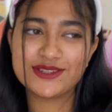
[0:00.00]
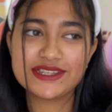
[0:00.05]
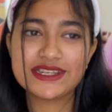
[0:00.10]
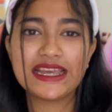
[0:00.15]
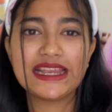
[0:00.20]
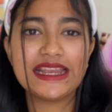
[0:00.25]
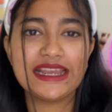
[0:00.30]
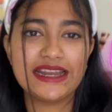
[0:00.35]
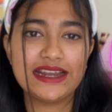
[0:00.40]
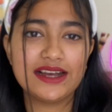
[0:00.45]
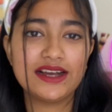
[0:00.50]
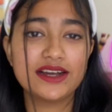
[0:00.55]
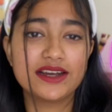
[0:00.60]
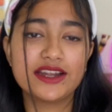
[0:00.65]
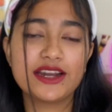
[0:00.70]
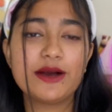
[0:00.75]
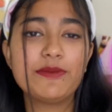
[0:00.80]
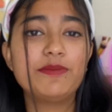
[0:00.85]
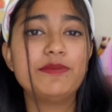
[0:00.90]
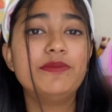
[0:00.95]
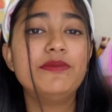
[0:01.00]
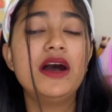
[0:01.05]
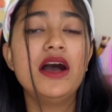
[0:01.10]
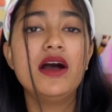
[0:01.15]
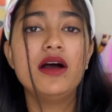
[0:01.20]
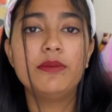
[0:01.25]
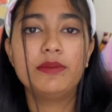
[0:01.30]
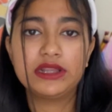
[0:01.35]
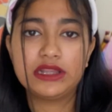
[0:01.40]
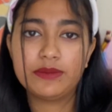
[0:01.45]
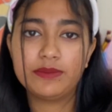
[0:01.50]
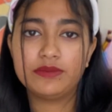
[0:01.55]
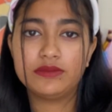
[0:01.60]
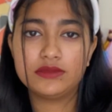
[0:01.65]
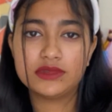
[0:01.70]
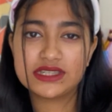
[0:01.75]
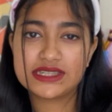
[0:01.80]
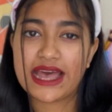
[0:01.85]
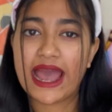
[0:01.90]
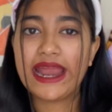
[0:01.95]
के लेना अगर आप
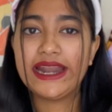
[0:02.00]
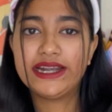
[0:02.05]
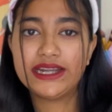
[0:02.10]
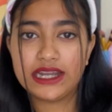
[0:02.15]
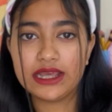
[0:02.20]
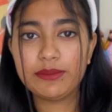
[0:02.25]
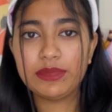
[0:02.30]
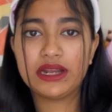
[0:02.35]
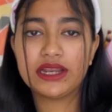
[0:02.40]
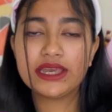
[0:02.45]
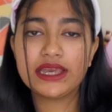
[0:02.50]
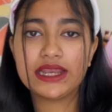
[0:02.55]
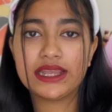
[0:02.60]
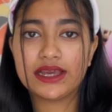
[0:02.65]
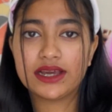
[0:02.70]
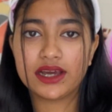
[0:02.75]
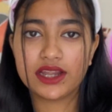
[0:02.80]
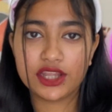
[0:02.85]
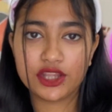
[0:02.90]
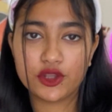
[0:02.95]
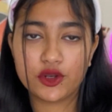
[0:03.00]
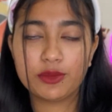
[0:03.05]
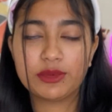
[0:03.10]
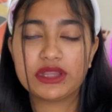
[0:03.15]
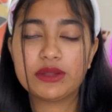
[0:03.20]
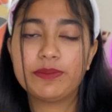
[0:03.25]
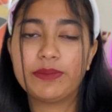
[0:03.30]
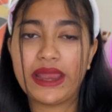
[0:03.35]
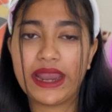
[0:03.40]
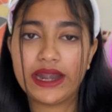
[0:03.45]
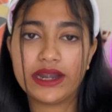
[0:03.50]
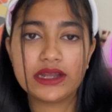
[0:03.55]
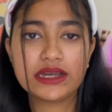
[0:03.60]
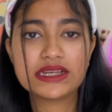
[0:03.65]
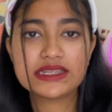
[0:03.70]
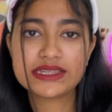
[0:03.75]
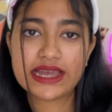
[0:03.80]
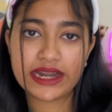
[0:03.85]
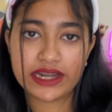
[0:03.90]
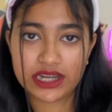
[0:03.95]
मतलब साइड टेबल के लिए खरीद रहे हो मतलब बेड
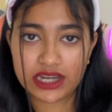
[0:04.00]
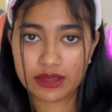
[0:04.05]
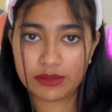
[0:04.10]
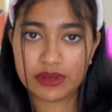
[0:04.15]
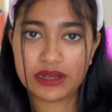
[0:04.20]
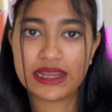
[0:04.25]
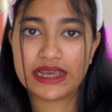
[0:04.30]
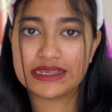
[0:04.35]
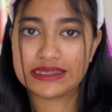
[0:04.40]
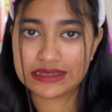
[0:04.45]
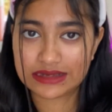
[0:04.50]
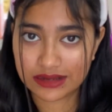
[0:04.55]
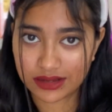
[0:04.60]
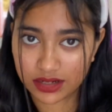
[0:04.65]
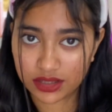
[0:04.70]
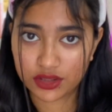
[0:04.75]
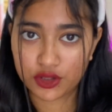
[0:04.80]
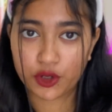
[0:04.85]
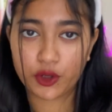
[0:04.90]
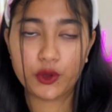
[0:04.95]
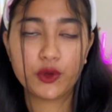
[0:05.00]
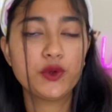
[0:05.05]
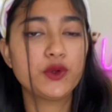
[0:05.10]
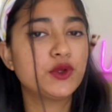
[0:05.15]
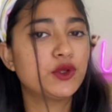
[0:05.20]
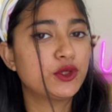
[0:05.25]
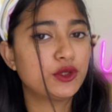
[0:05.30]
का साइड टेबल ऐसे खरीद रहे हो